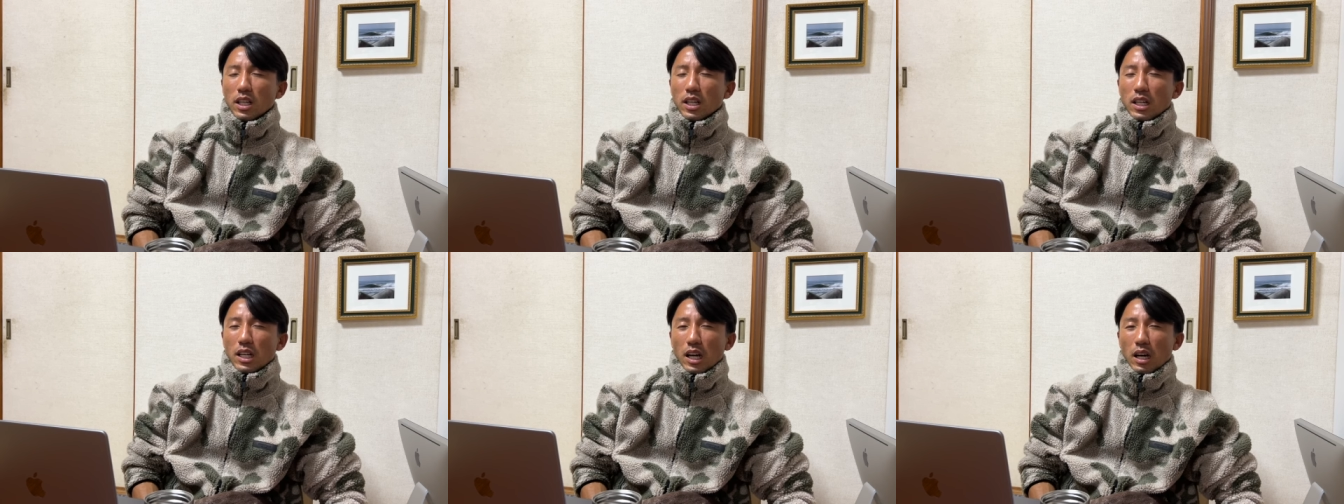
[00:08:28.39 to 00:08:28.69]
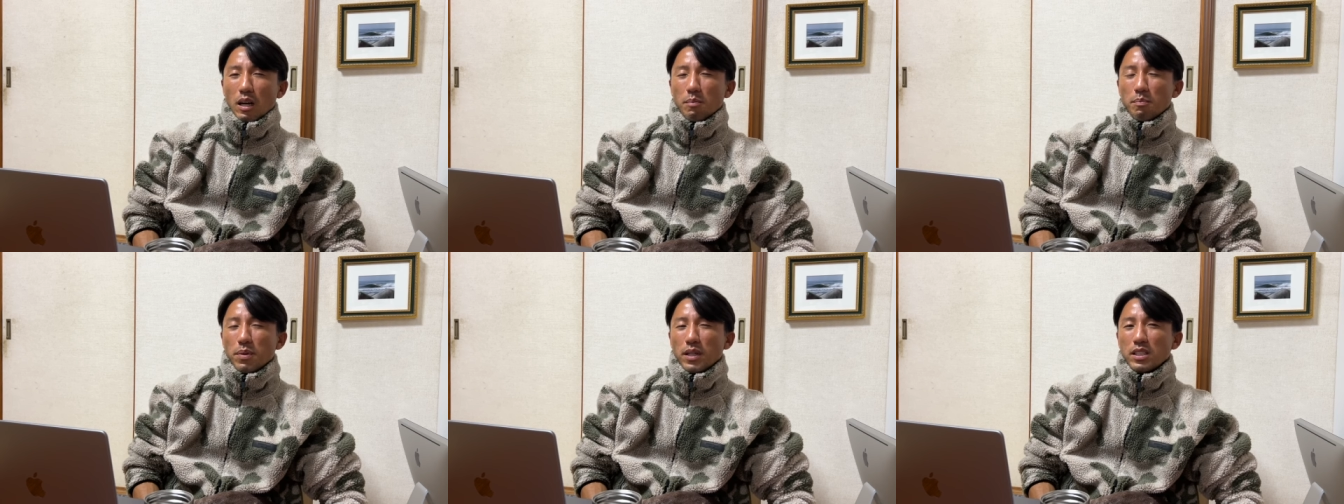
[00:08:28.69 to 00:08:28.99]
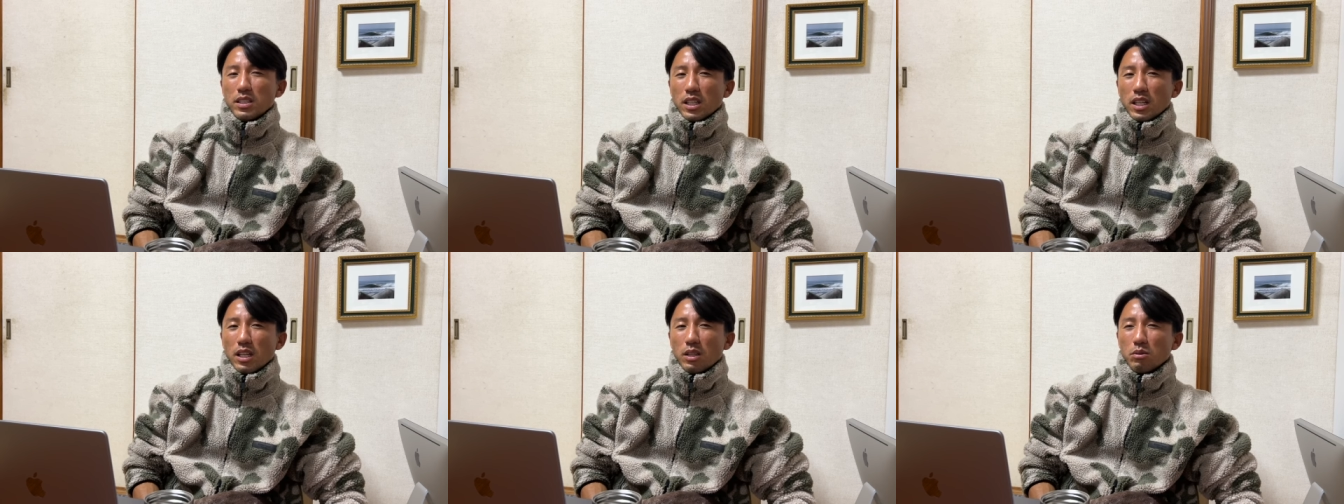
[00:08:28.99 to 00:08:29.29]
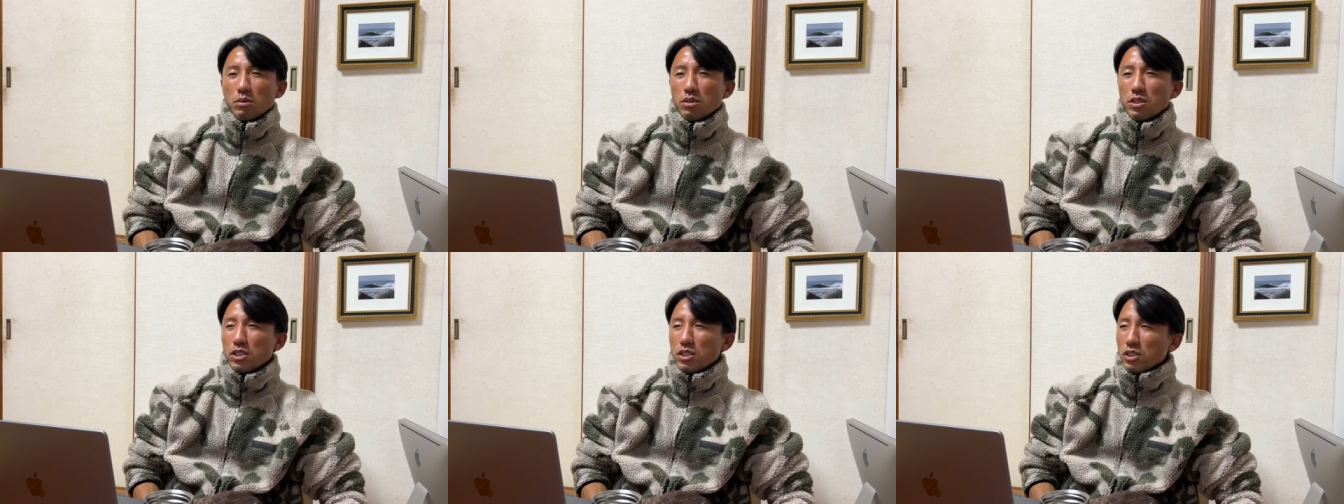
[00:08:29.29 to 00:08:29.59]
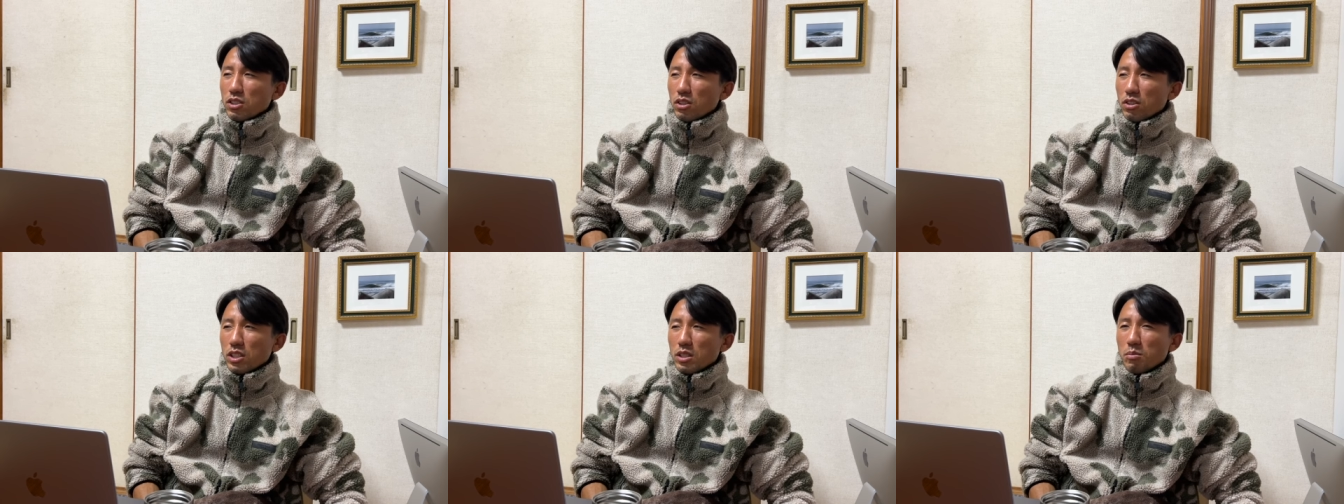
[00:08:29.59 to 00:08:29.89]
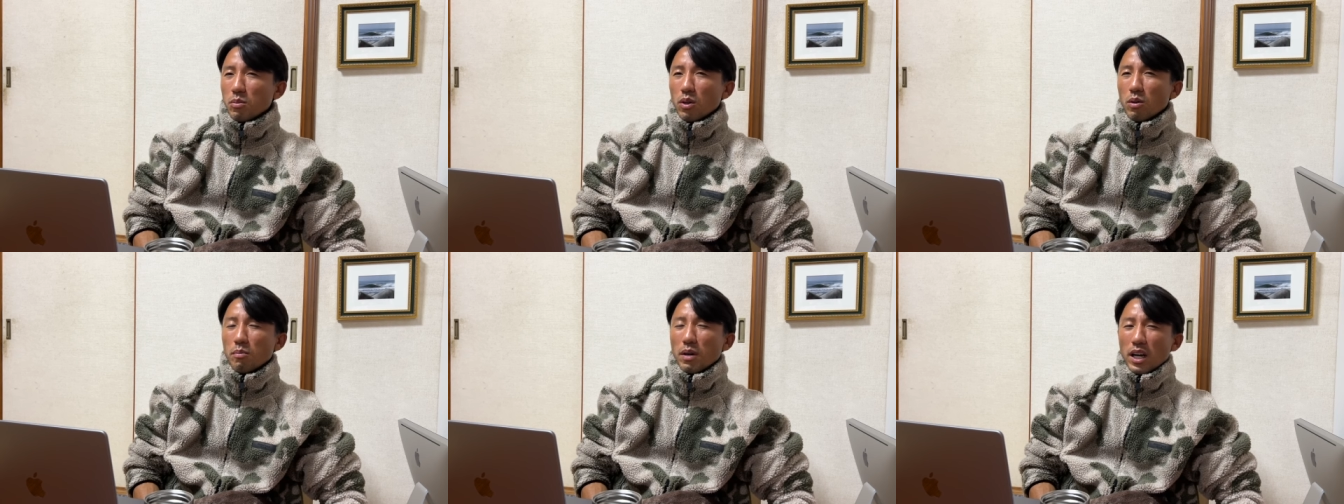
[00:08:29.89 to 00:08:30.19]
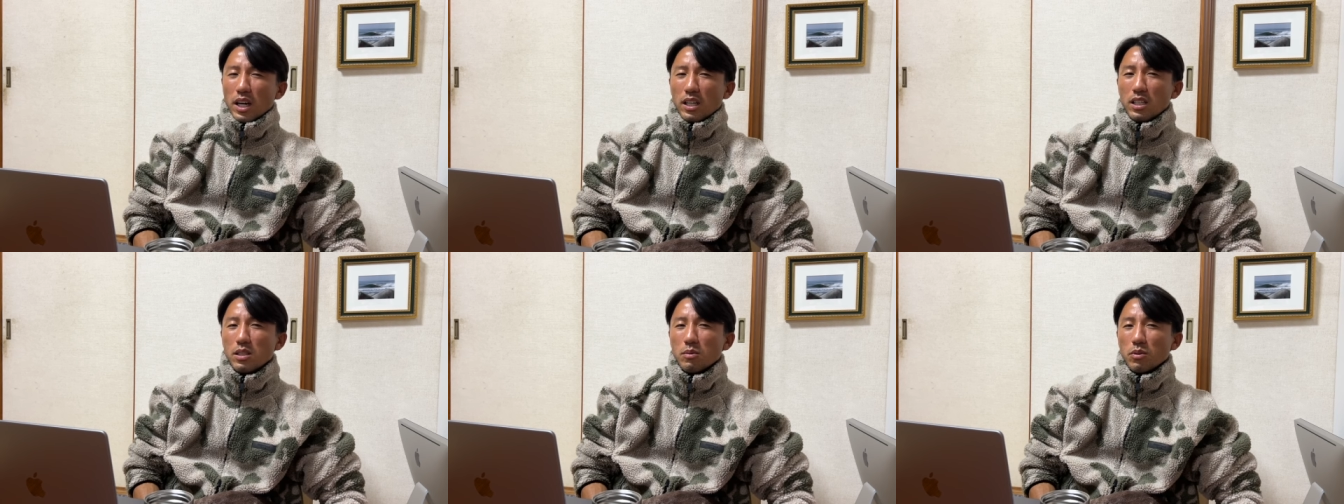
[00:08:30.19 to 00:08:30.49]
やっぱりね後ろにも
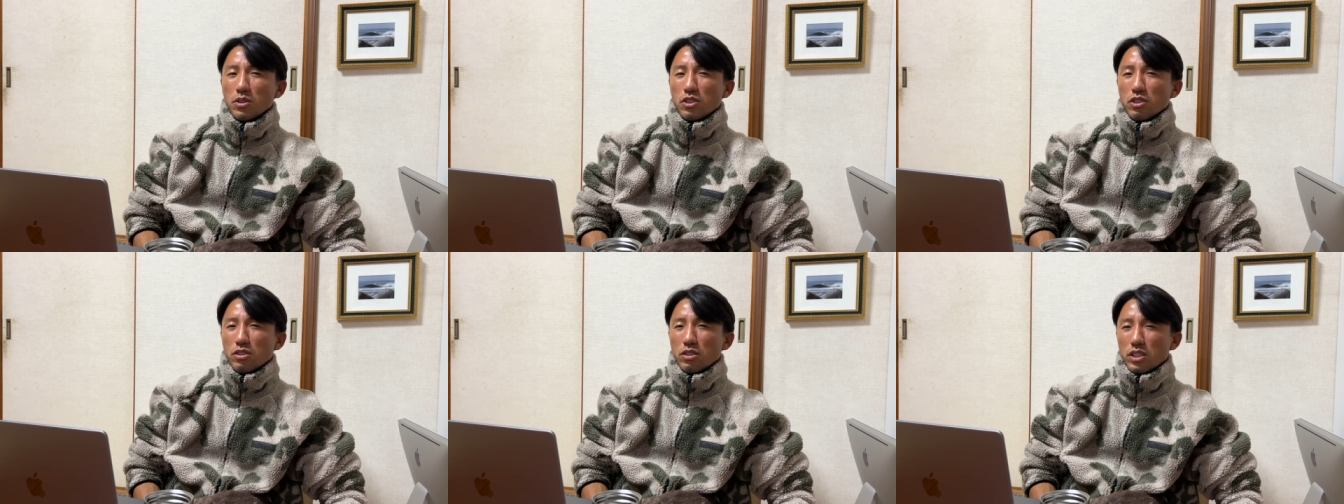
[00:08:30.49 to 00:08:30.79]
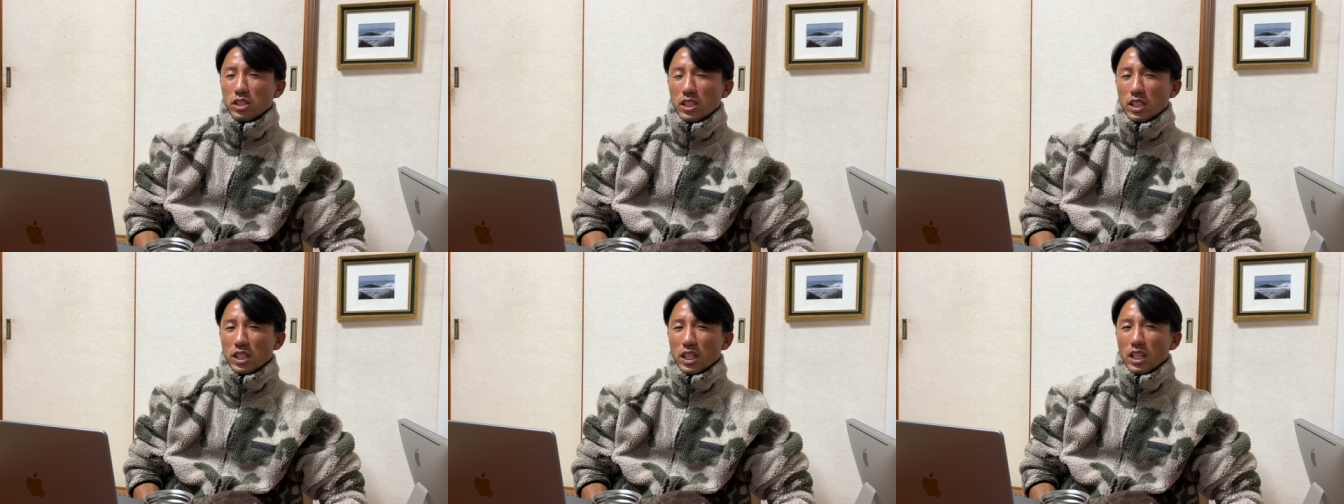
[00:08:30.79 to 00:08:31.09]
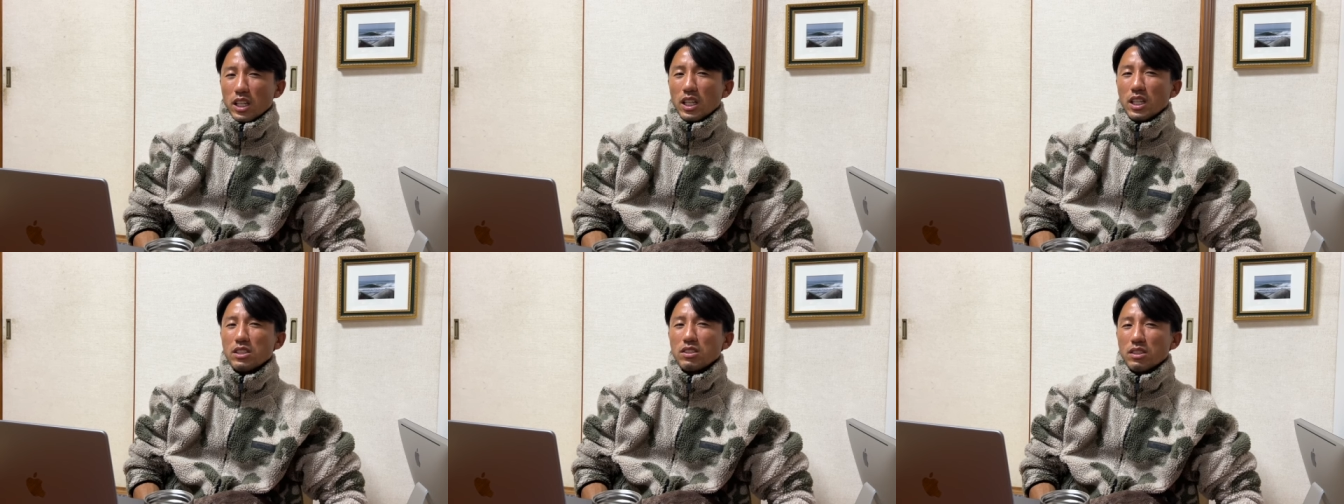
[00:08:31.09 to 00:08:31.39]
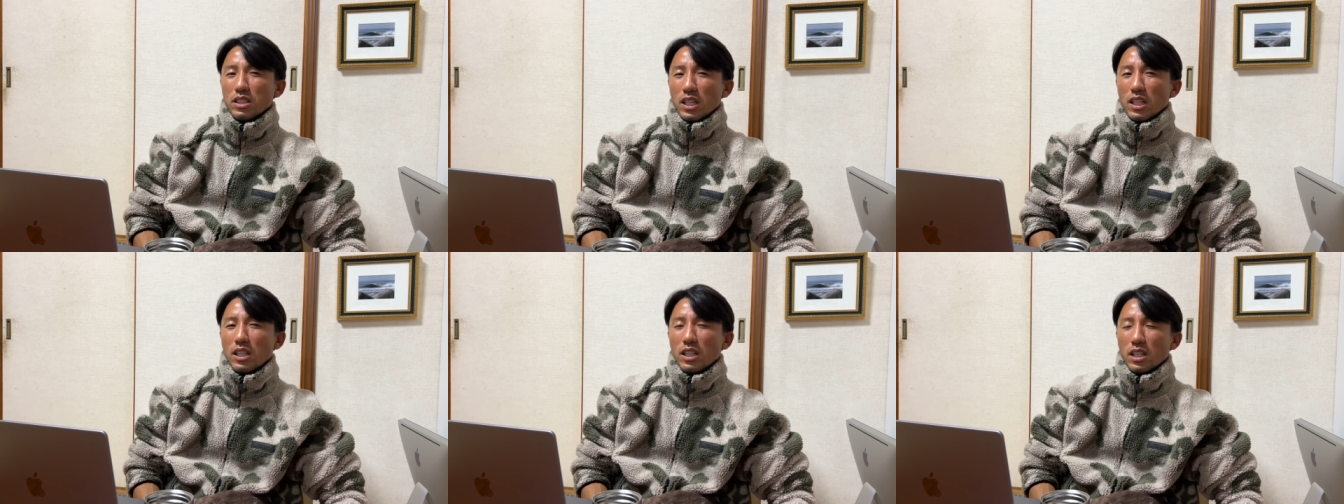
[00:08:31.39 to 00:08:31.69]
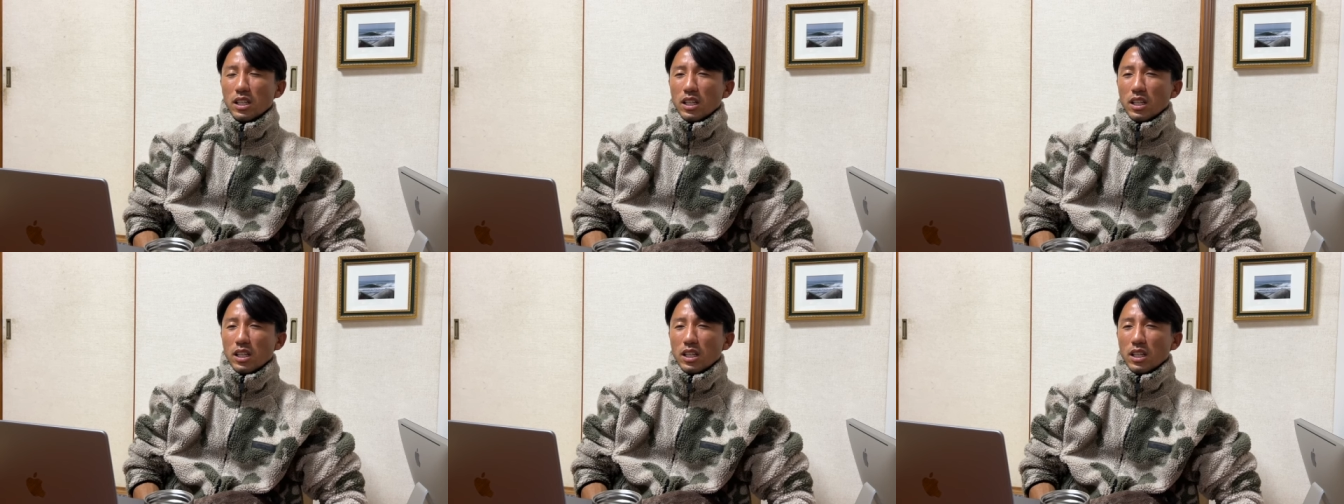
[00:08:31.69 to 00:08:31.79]
前にも注意しなきゃいけないですね